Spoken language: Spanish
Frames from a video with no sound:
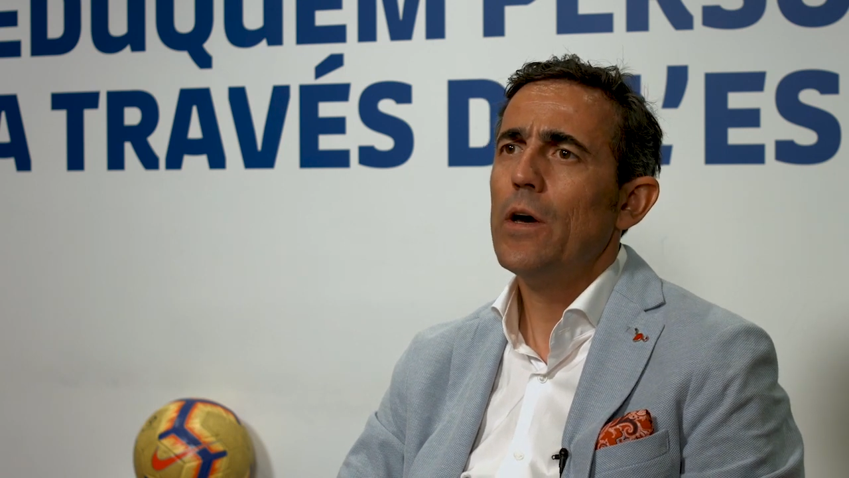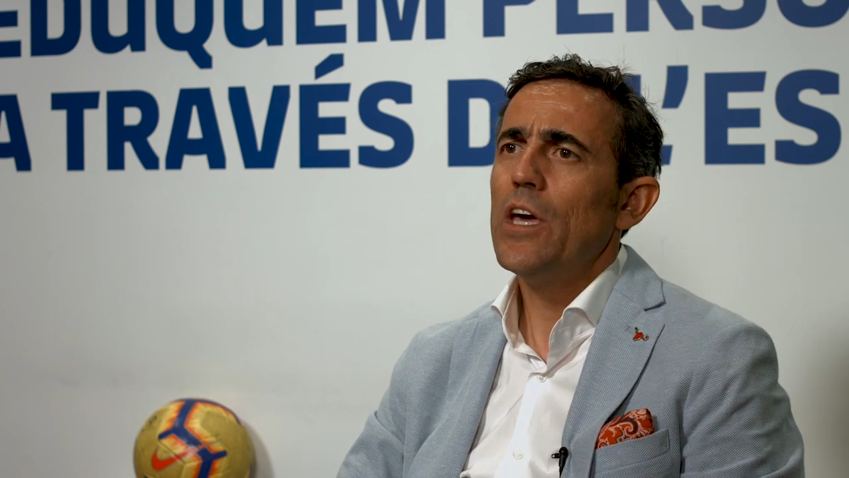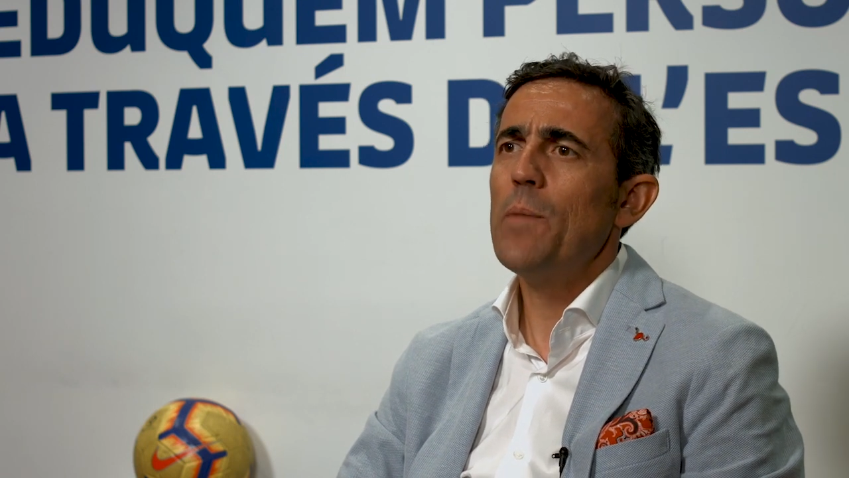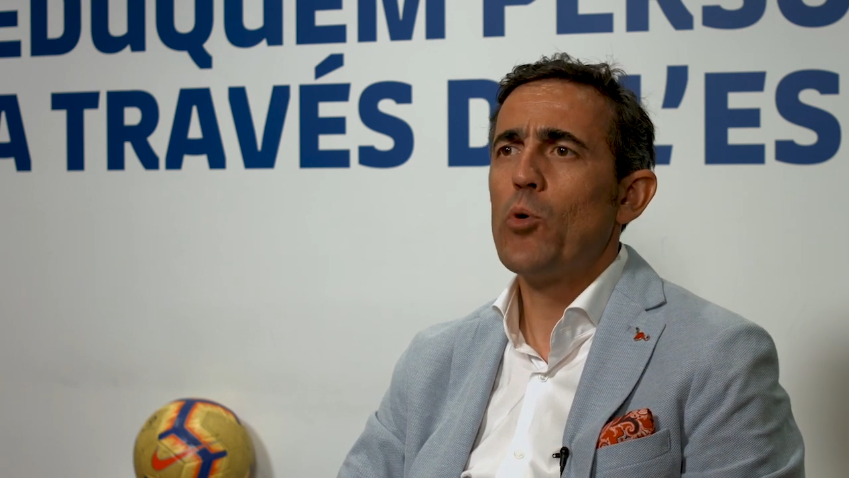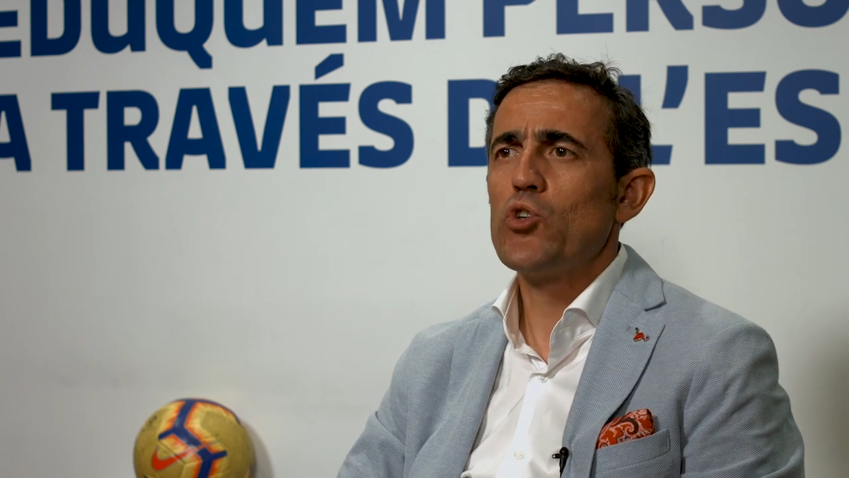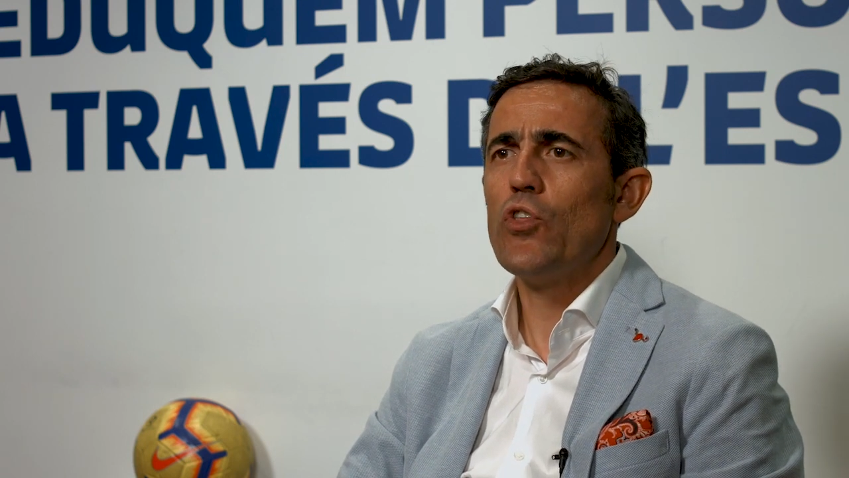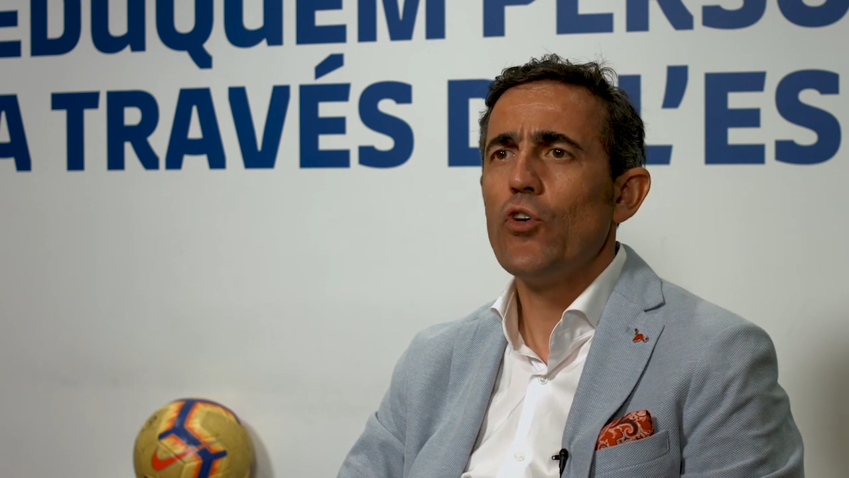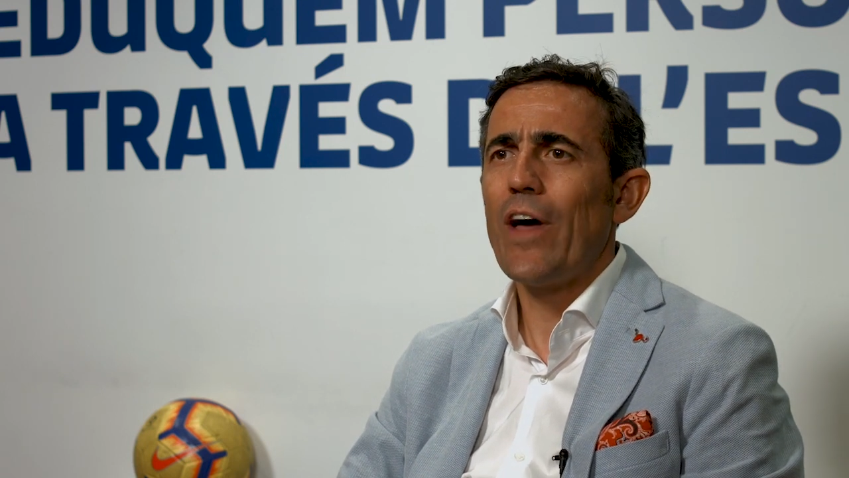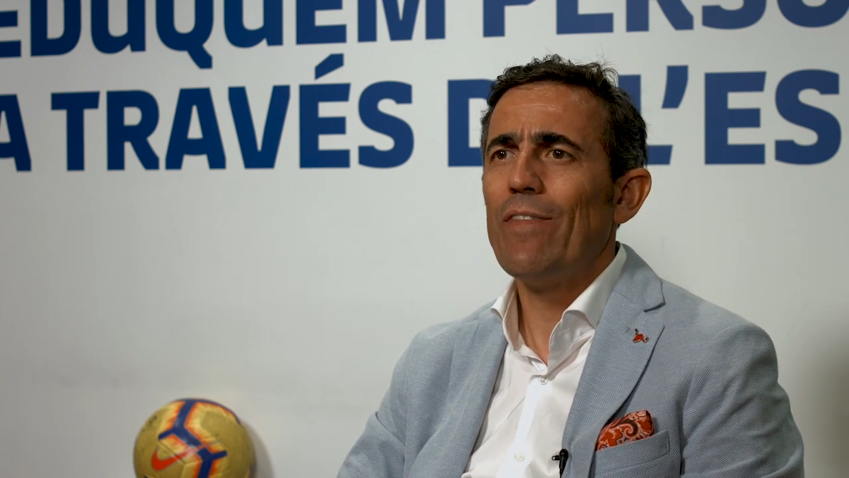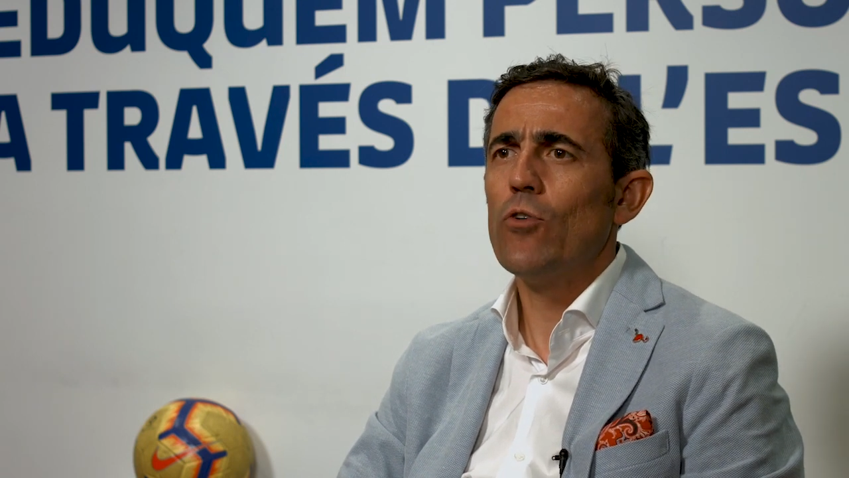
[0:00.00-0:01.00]
y
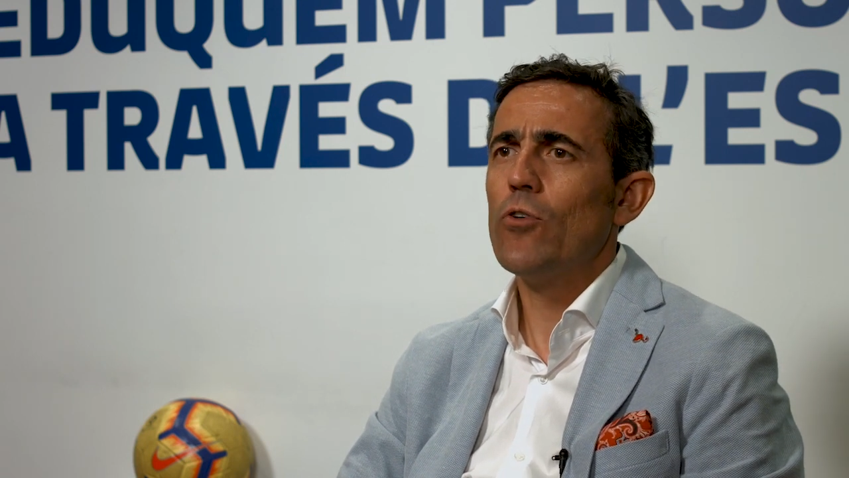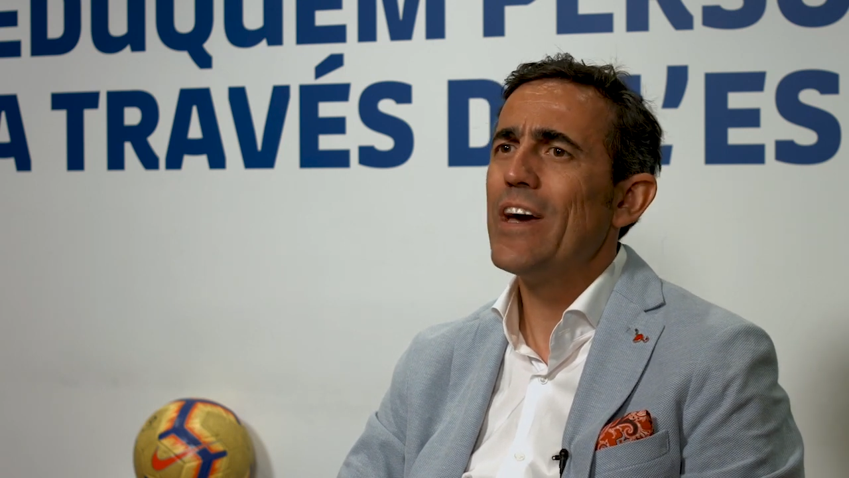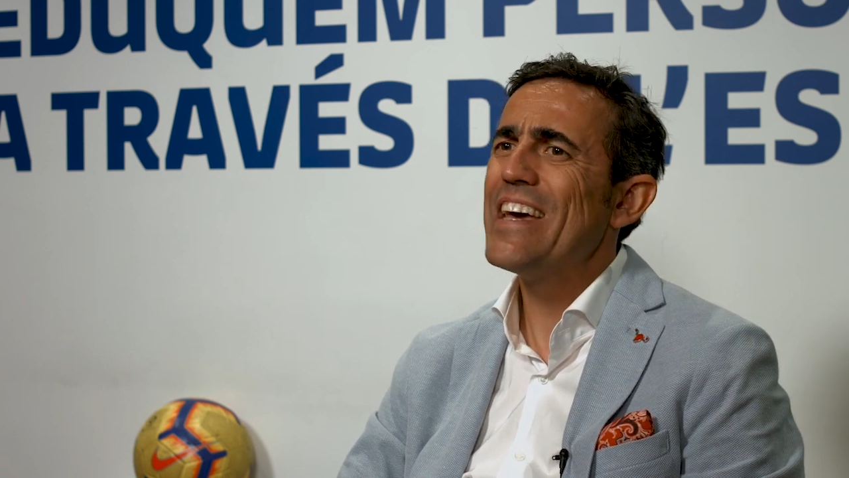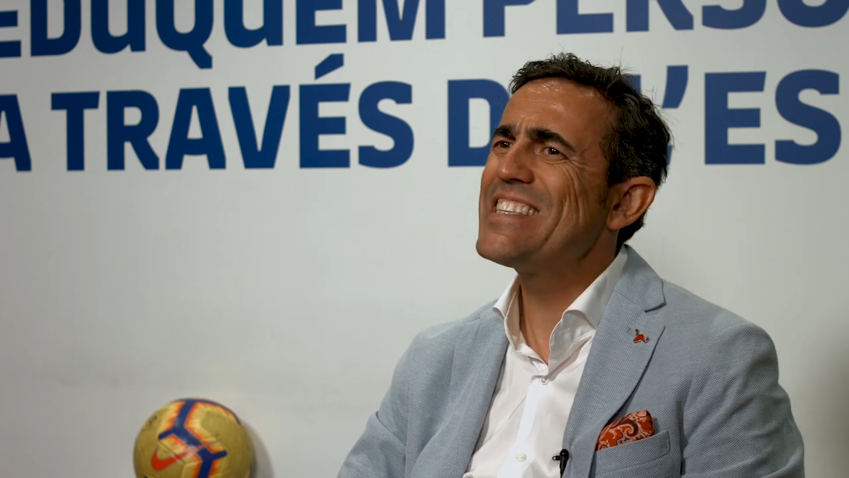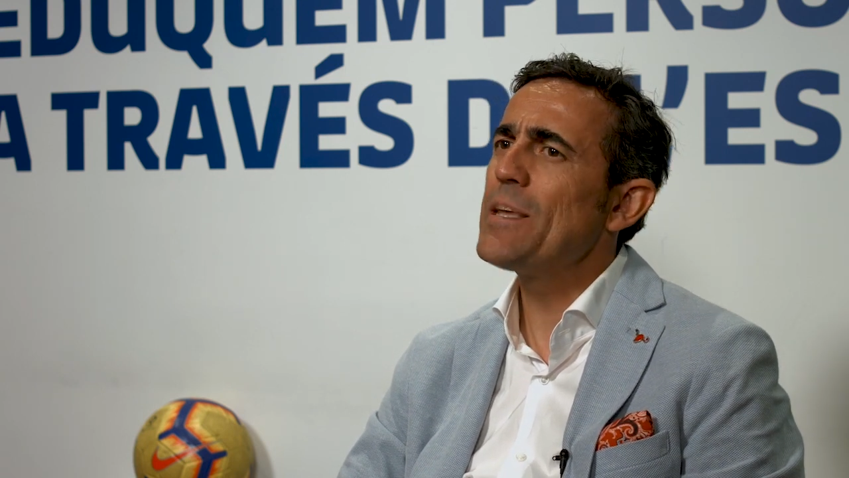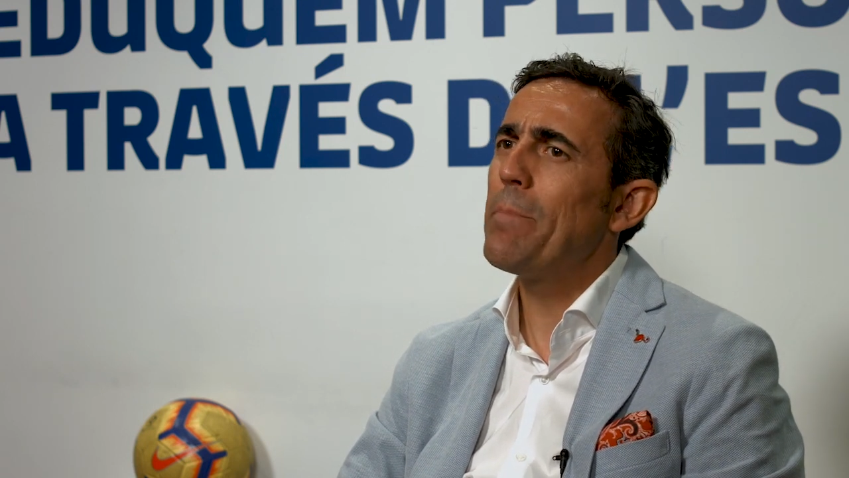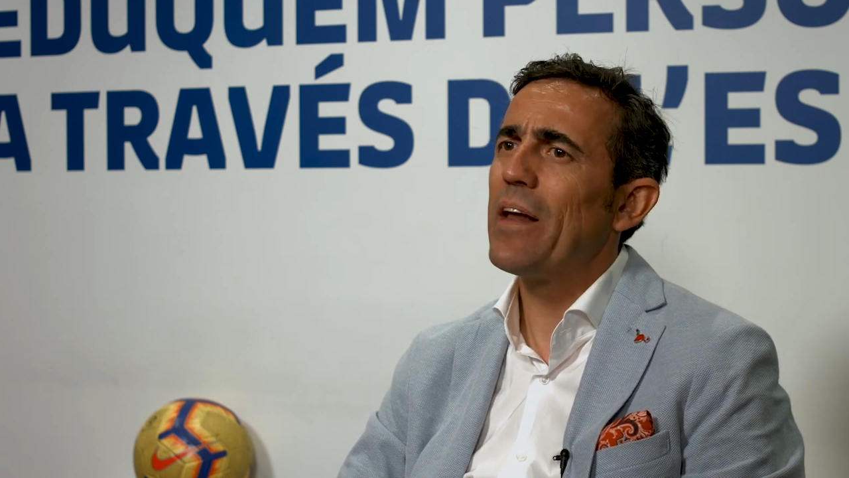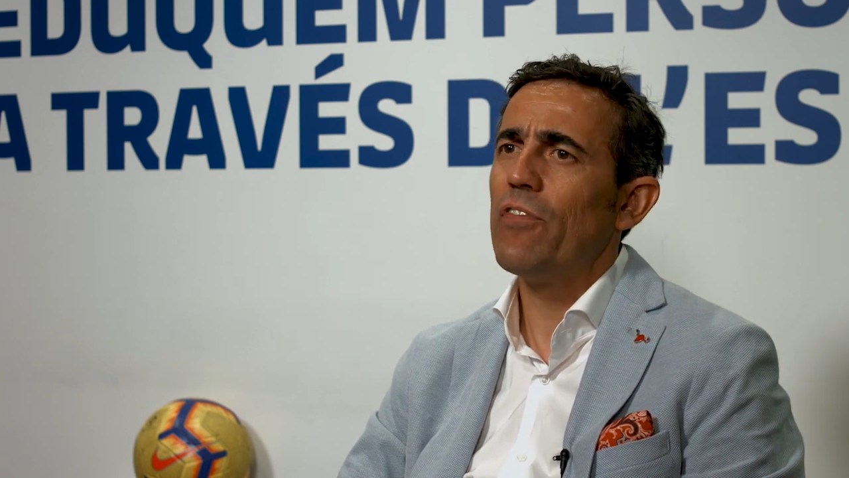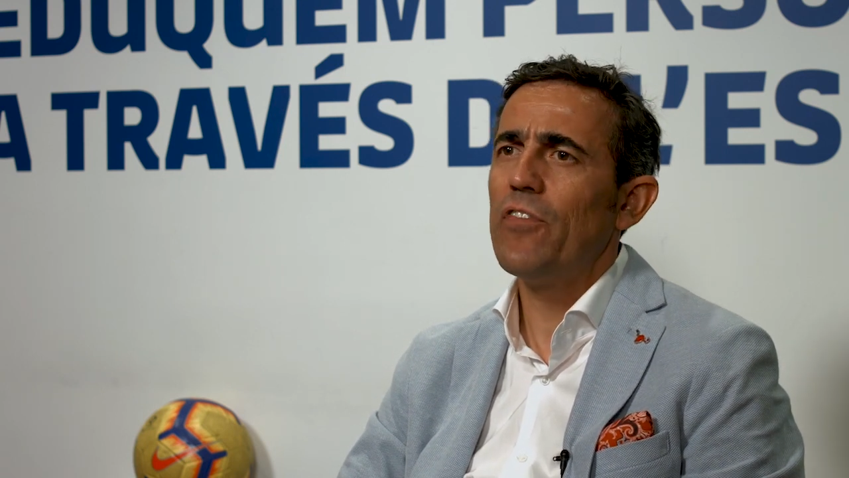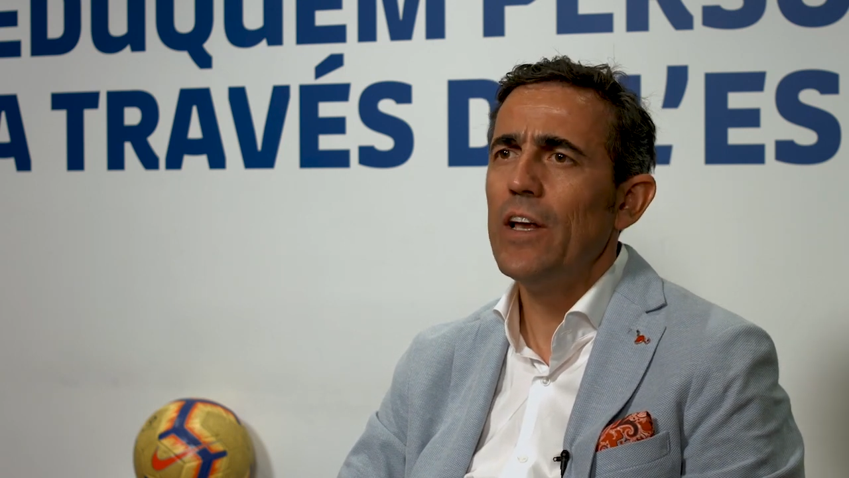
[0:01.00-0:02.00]
posicionando este
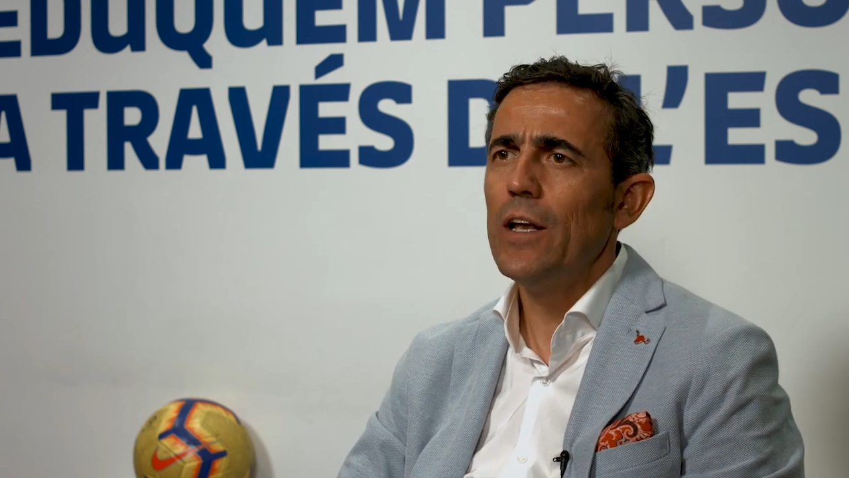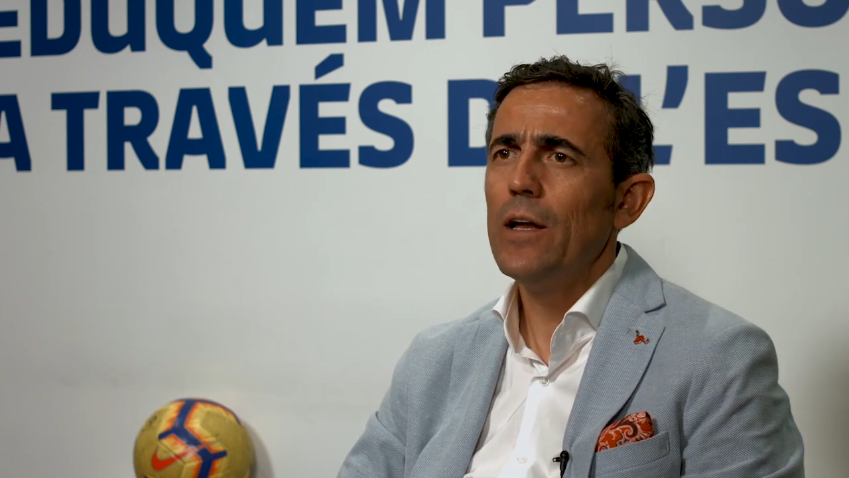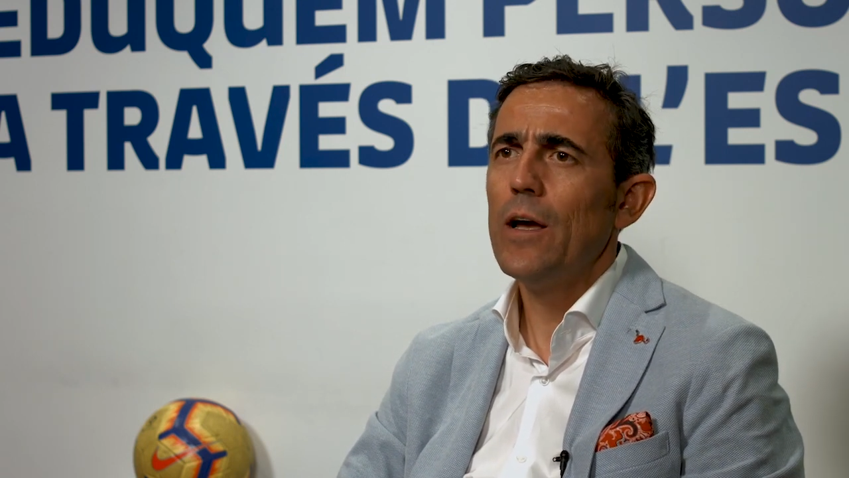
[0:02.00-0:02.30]
perfil